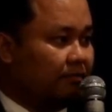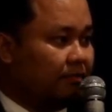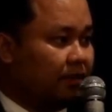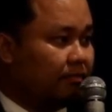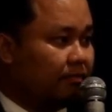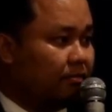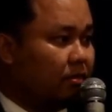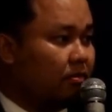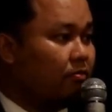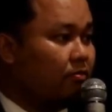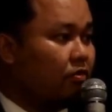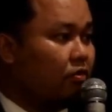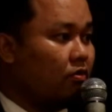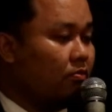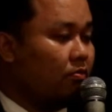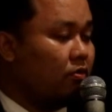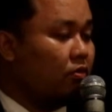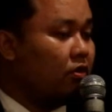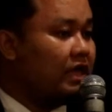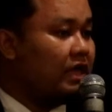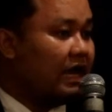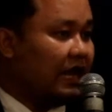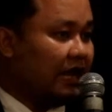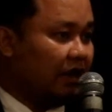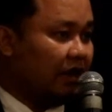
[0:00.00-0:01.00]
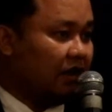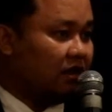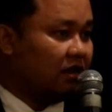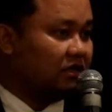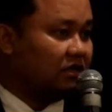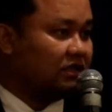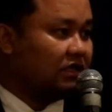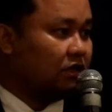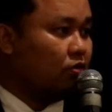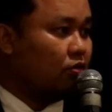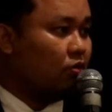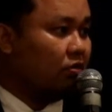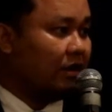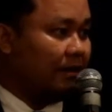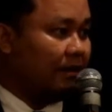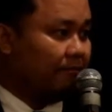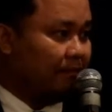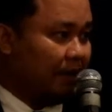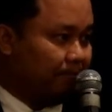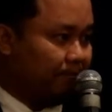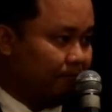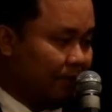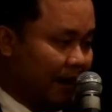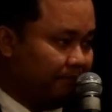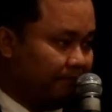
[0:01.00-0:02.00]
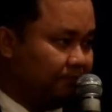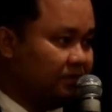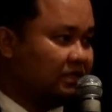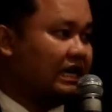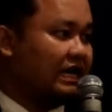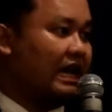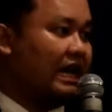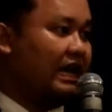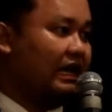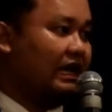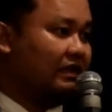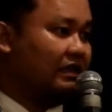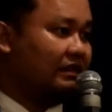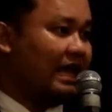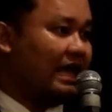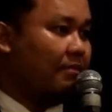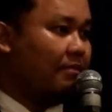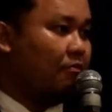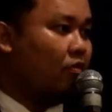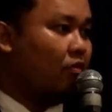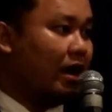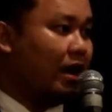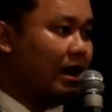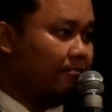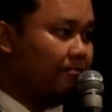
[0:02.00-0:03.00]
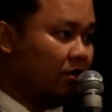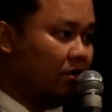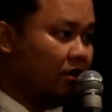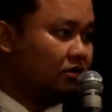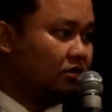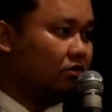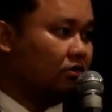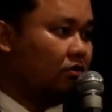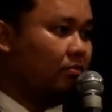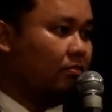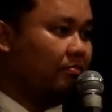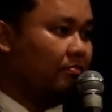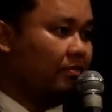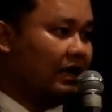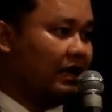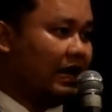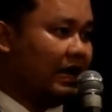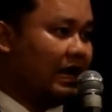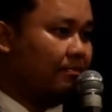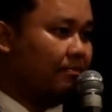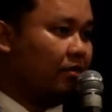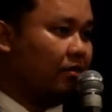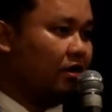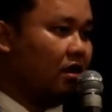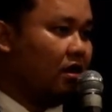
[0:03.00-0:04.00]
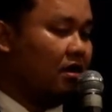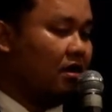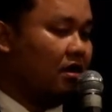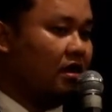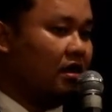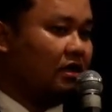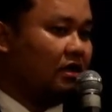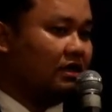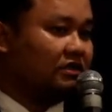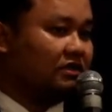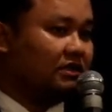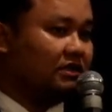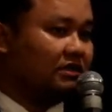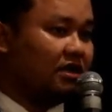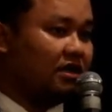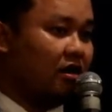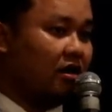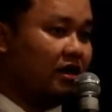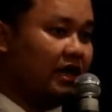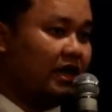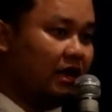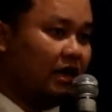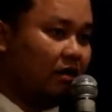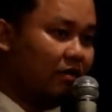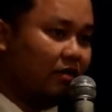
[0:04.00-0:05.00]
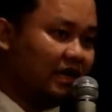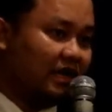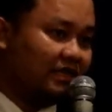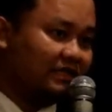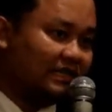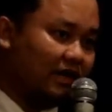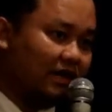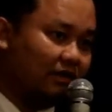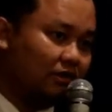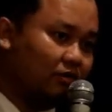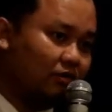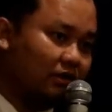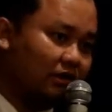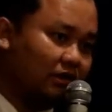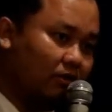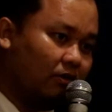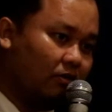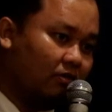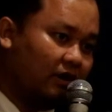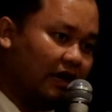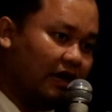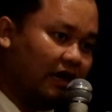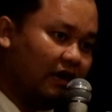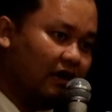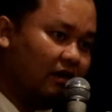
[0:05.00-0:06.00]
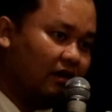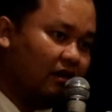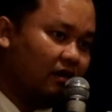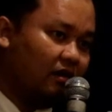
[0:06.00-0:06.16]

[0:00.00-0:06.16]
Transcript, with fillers: พระบรมวงศ์ผู้ใหญ่ก็จะถูกนำมาปรับใช้ตามความเหมาะสมนะครับก็เราจะสะท้อนเห็นว่าชาวตะวันตกเนี่ย